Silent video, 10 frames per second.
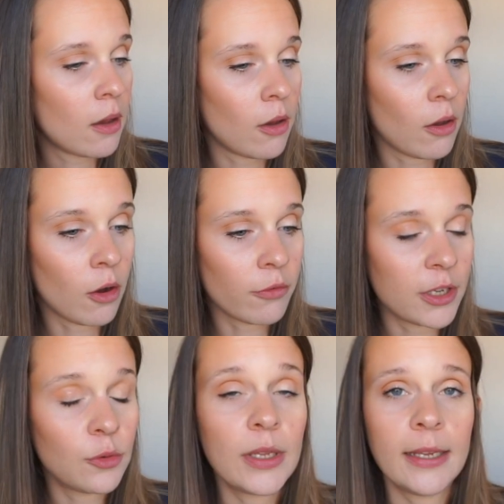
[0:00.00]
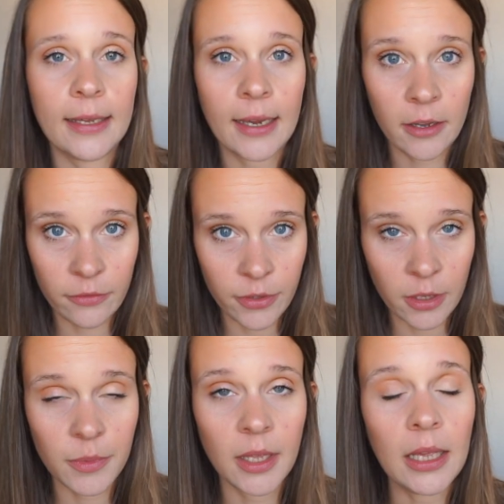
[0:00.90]
Euh, en fait, lui, il est
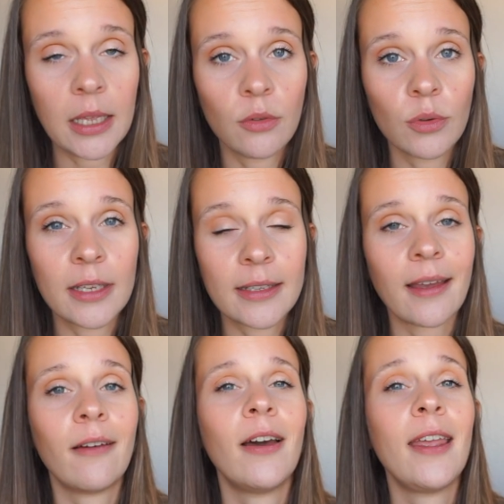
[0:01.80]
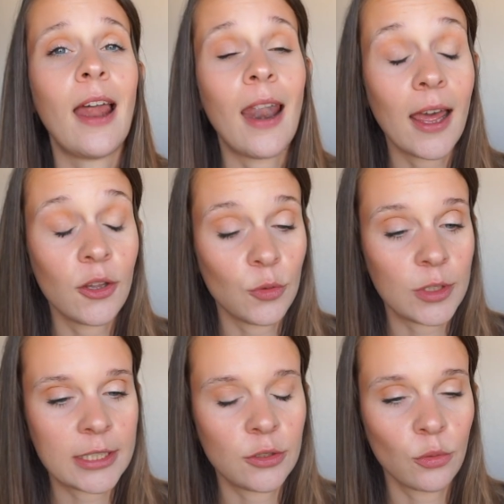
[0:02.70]
infirmier et donc il travaille la
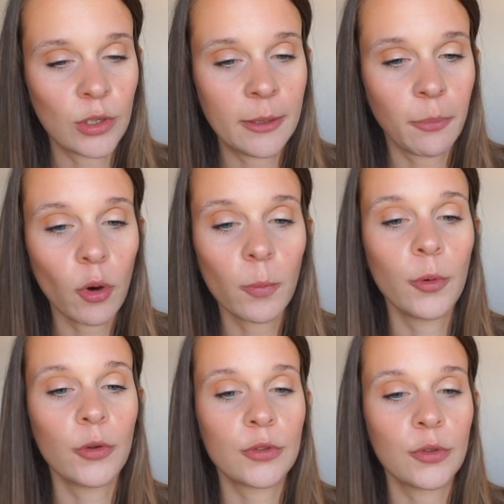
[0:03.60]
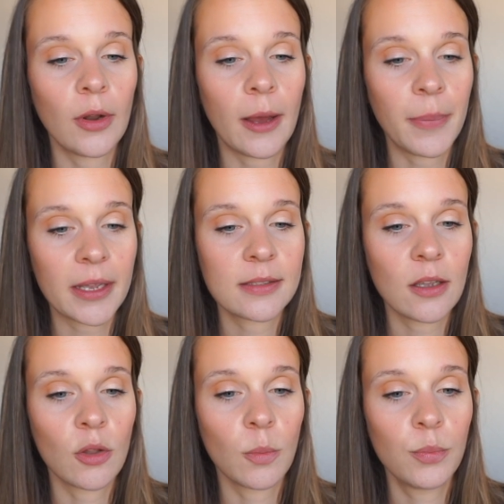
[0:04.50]
nuit. Donc, il propose que la
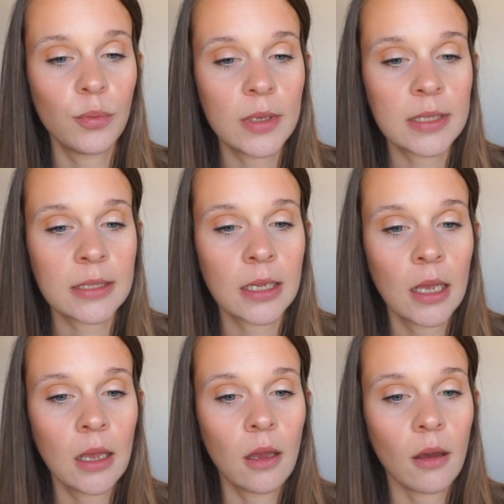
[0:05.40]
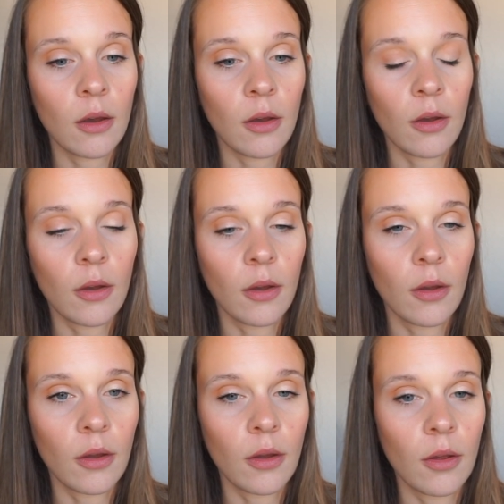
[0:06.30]
personne puisse
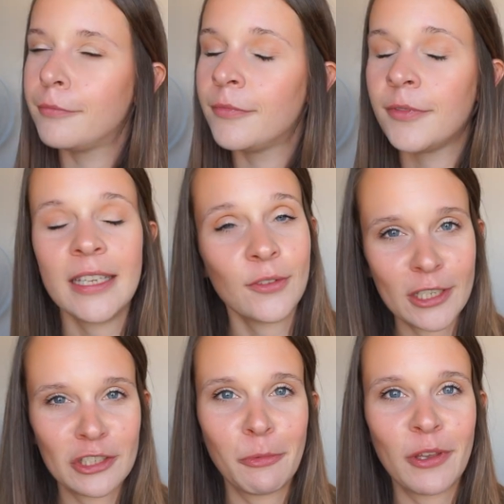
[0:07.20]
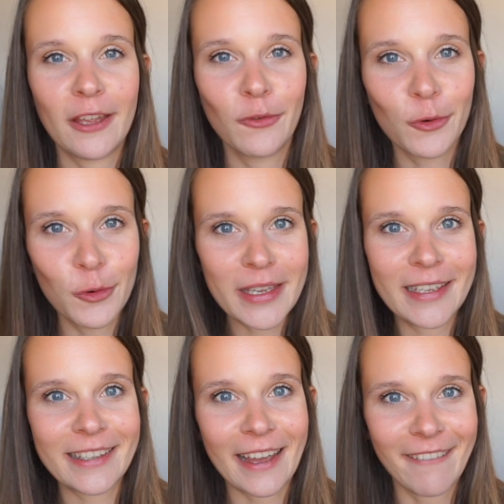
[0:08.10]
euh, Désolé, j'ai bugué. Donc lui,
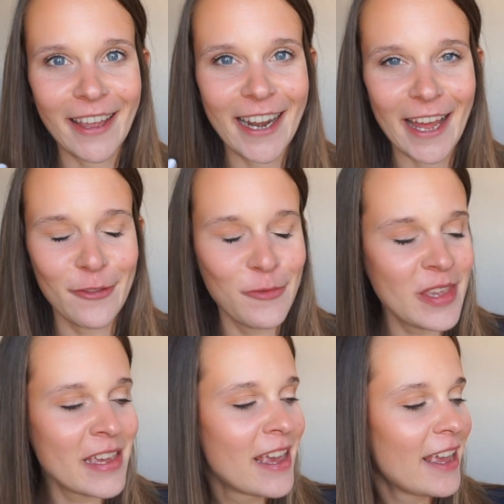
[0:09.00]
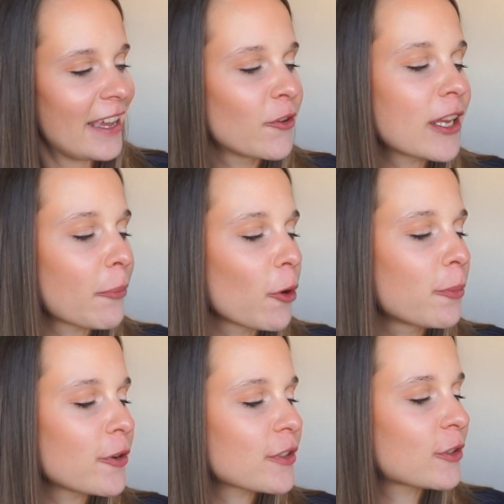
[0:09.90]
il travaille la nuit et donc il
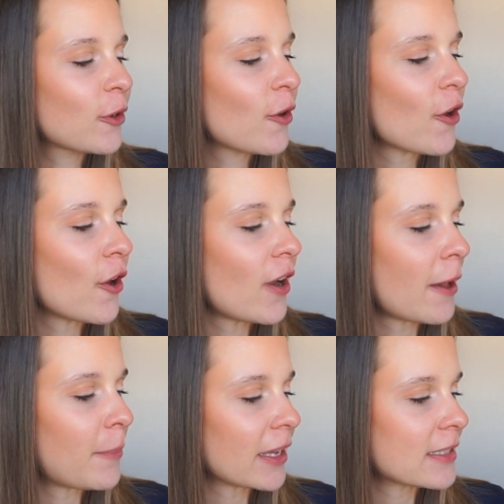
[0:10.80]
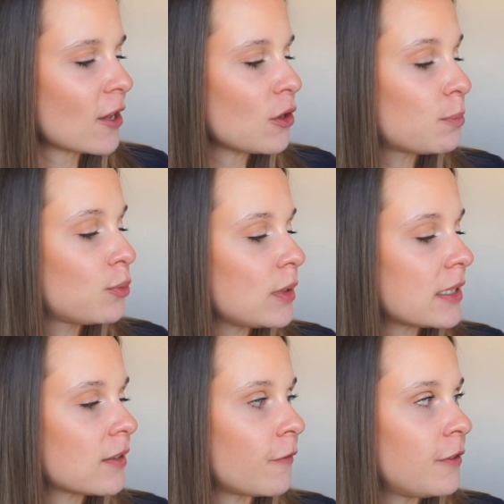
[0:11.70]
propose que euh, la personne
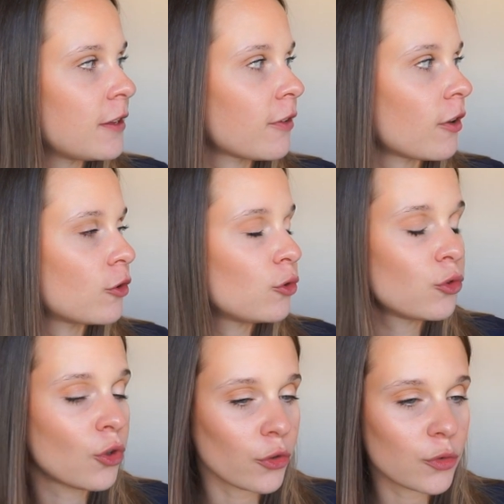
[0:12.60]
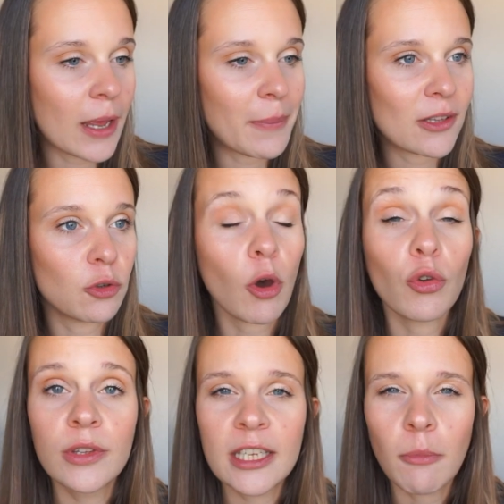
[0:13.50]
puisse vivre dans son appartement
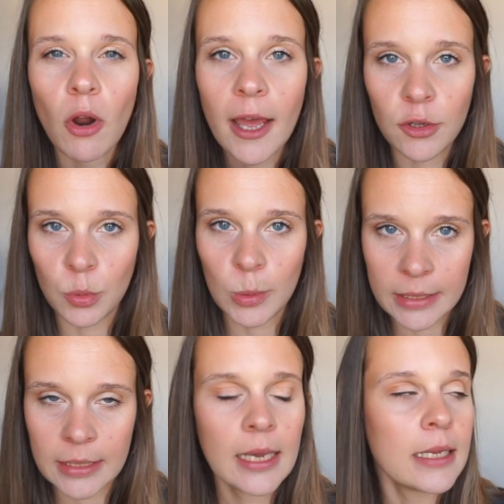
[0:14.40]
uniquement la nuit.